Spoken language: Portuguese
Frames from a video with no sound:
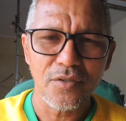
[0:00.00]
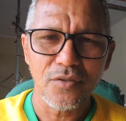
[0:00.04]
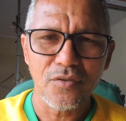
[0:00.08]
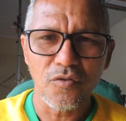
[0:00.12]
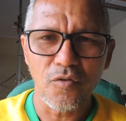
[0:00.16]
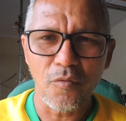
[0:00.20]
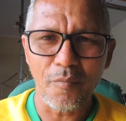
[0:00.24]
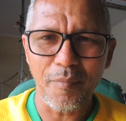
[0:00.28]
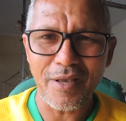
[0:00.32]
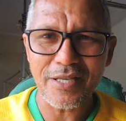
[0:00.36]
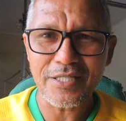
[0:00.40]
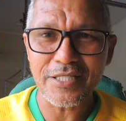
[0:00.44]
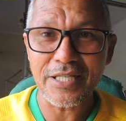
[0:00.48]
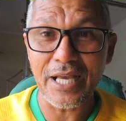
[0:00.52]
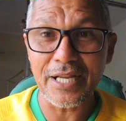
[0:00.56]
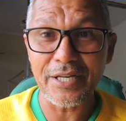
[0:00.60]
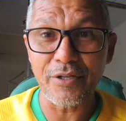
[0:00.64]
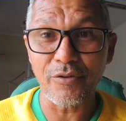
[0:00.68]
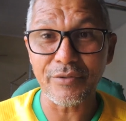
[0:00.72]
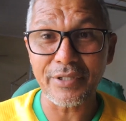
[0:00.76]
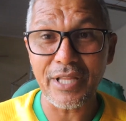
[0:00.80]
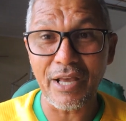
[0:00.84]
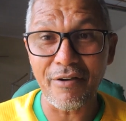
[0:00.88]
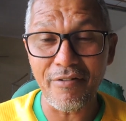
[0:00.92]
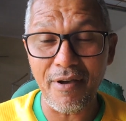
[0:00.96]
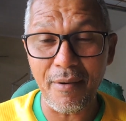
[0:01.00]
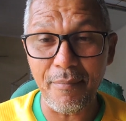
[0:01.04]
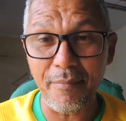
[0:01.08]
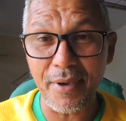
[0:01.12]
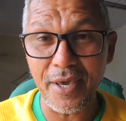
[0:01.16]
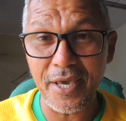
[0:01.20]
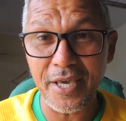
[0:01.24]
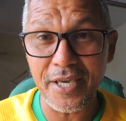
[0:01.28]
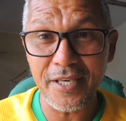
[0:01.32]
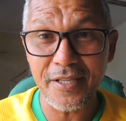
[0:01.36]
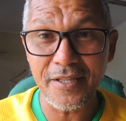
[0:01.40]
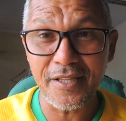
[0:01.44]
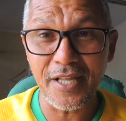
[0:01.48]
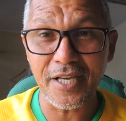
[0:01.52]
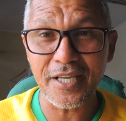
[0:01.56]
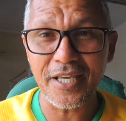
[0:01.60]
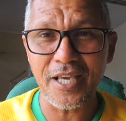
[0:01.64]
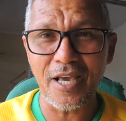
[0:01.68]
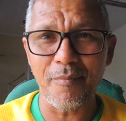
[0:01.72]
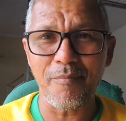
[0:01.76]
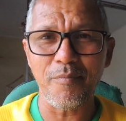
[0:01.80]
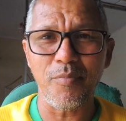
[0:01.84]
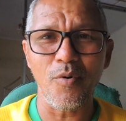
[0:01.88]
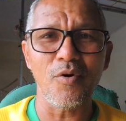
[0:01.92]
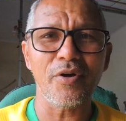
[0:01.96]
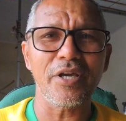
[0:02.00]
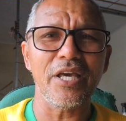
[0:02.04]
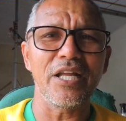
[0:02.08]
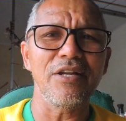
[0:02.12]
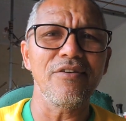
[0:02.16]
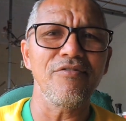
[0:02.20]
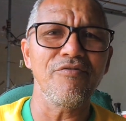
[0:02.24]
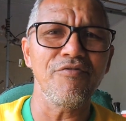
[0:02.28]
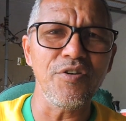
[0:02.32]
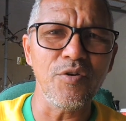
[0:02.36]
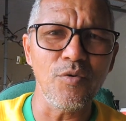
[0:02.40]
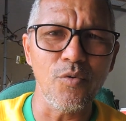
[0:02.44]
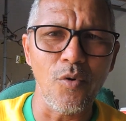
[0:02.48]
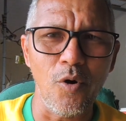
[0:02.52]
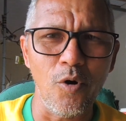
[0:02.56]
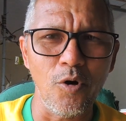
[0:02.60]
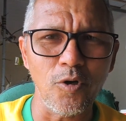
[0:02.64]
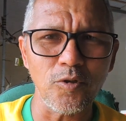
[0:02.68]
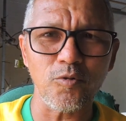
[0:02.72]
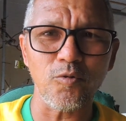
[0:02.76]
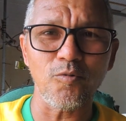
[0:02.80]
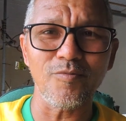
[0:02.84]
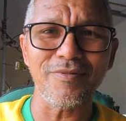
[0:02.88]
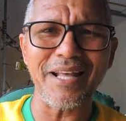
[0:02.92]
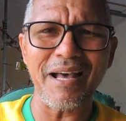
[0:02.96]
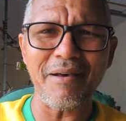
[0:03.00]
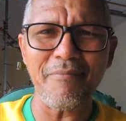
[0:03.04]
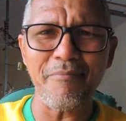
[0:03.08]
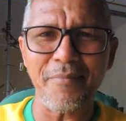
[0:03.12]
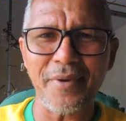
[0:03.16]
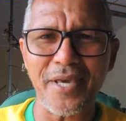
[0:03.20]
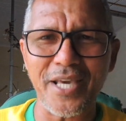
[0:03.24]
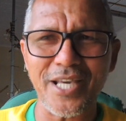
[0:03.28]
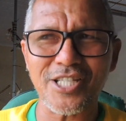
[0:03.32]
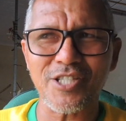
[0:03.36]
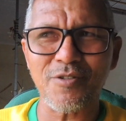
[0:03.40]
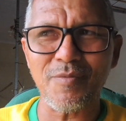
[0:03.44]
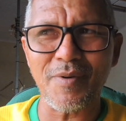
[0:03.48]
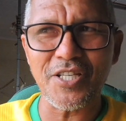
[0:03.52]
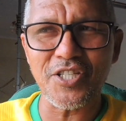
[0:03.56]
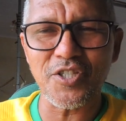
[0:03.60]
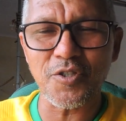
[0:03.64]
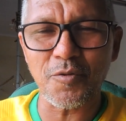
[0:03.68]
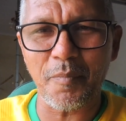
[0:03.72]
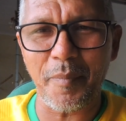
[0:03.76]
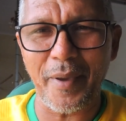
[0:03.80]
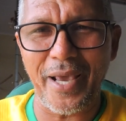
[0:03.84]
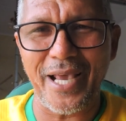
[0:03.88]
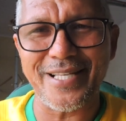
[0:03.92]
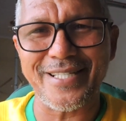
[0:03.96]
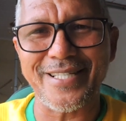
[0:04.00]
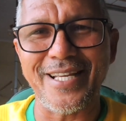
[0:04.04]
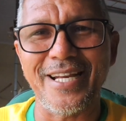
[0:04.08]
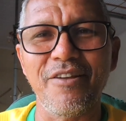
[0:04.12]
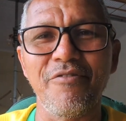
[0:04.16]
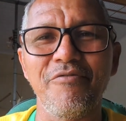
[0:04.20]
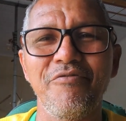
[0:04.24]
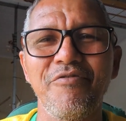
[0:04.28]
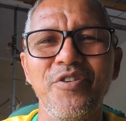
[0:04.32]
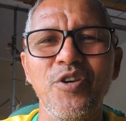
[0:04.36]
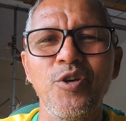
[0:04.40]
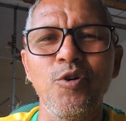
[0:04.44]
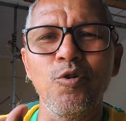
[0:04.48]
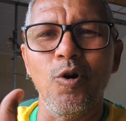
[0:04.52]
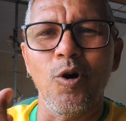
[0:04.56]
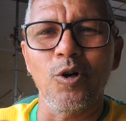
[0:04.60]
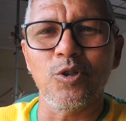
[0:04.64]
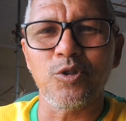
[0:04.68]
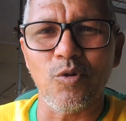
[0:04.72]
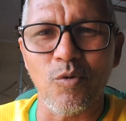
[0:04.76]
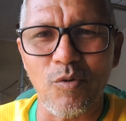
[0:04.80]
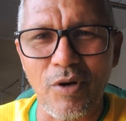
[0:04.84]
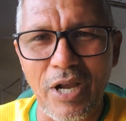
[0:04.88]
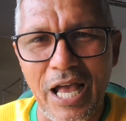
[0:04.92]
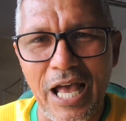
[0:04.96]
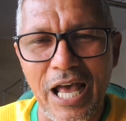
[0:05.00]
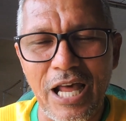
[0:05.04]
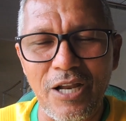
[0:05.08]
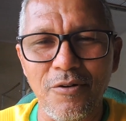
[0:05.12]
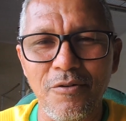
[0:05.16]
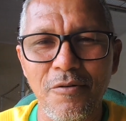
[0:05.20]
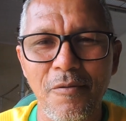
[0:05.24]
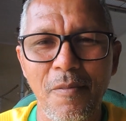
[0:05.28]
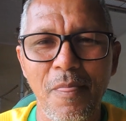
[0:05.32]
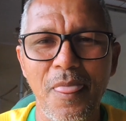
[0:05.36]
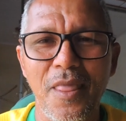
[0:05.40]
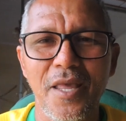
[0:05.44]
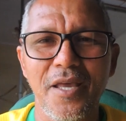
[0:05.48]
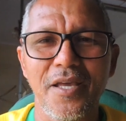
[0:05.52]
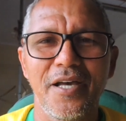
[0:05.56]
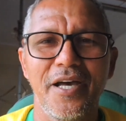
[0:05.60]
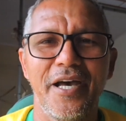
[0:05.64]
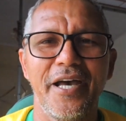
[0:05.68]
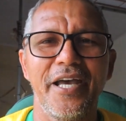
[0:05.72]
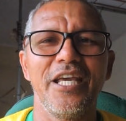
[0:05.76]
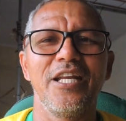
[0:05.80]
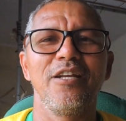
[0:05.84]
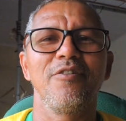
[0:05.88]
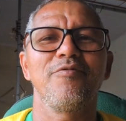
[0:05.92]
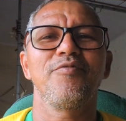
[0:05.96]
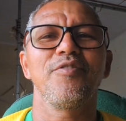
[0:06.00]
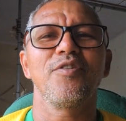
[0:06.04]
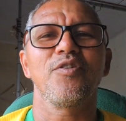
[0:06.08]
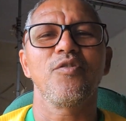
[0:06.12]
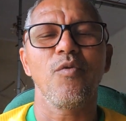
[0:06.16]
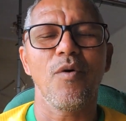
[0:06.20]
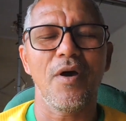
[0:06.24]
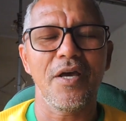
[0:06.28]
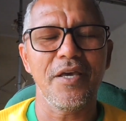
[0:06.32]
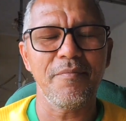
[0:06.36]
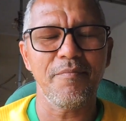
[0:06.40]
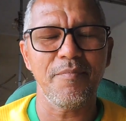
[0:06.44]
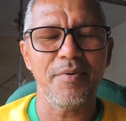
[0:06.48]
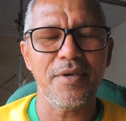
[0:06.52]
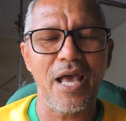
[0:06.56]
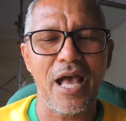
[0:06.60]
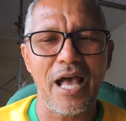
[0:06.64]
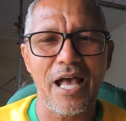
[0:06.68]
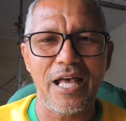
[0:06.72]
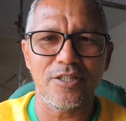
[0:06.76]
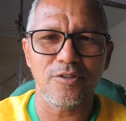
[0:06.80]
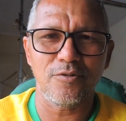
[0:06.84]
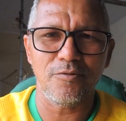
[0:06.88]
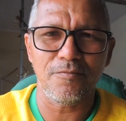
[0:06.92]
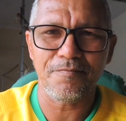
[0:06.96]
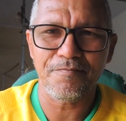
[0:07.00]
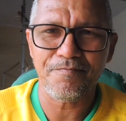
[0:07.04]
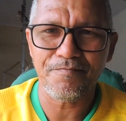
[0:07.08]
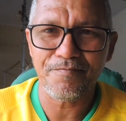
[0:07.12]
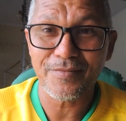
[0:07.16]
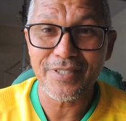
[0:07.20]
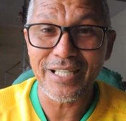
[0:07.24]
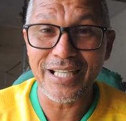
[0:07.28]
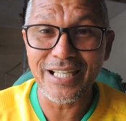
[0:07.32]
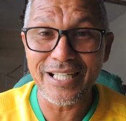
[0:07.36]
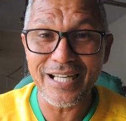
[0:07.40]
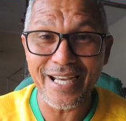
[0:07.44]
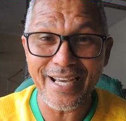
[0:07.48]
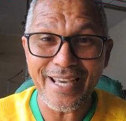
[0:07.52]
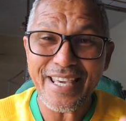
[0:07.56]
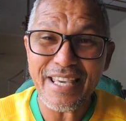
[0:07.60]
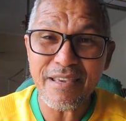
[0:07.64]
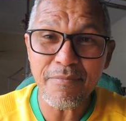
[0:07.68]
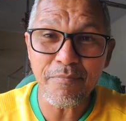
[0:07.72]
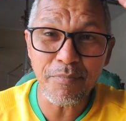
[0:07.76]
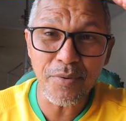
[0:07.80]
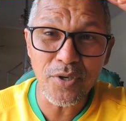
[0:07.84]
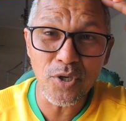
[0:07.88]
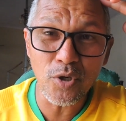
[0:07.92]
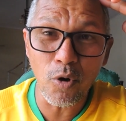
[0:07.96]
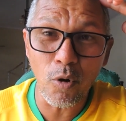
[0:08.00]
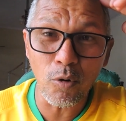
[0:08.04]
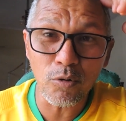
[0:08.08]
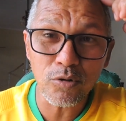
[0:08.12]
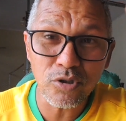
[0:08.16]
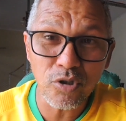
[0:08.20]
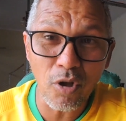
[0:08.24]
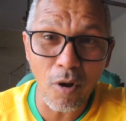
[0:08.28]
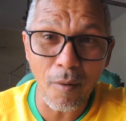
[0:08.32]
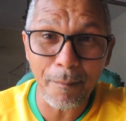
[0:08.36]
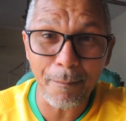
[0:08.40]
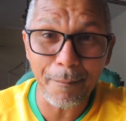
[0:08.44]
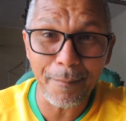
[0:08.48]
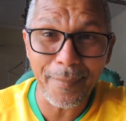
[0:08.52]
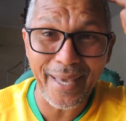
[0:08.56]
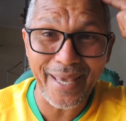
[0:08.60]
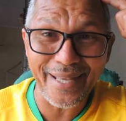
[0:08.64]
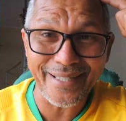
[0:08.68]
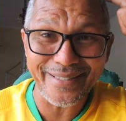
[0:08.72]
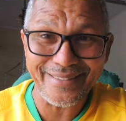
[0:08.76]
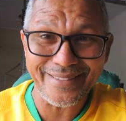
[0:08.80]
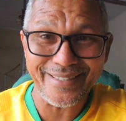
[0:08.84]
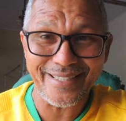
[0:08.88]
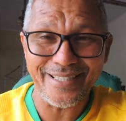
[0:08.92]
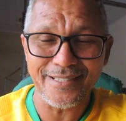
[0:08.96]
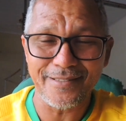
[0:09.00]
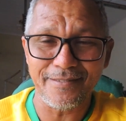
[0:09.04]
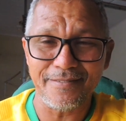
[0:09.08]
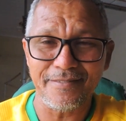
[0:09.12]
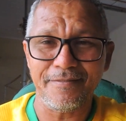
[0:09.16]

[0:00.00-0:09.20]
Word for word: O passarinho tava bem, daqui a pouco ele viu outro da mesma espécie, ele viu outro galo, aí ele ficou arrepiado. Ele arrepiou o topete.